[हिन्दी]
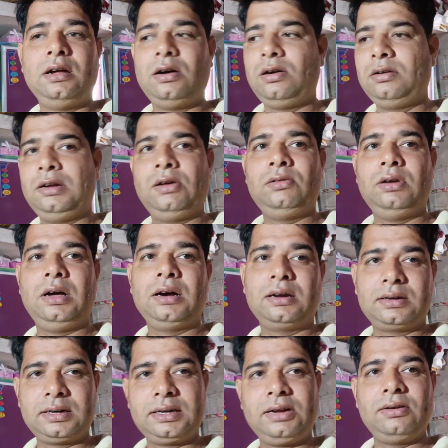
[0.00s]
और डाउनलोड अगर
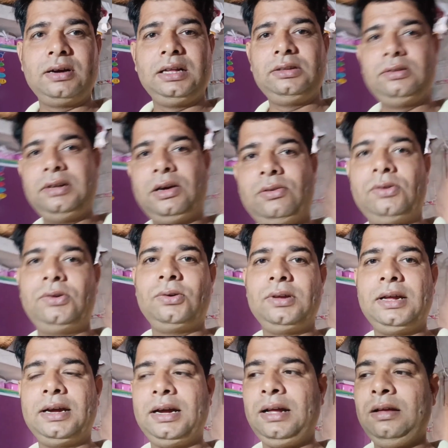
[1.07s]
कटा होगा तो डाउनलोड हो
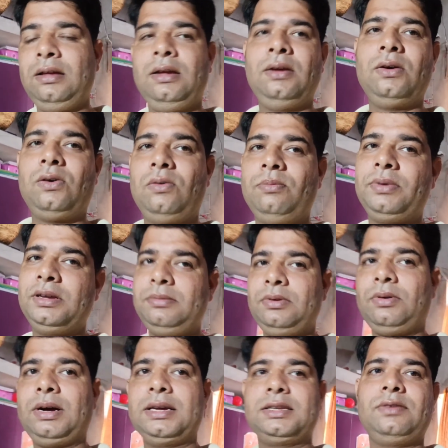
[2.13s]
जाएगा होम पेज में
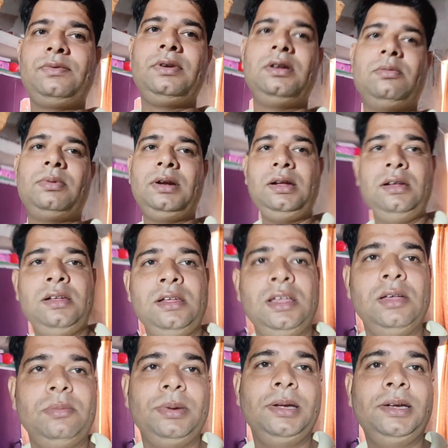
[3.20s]
वहाँ से फिर अपना
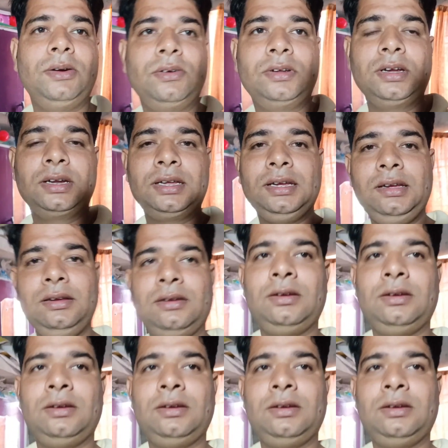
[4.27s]
प्रिंट आउट करके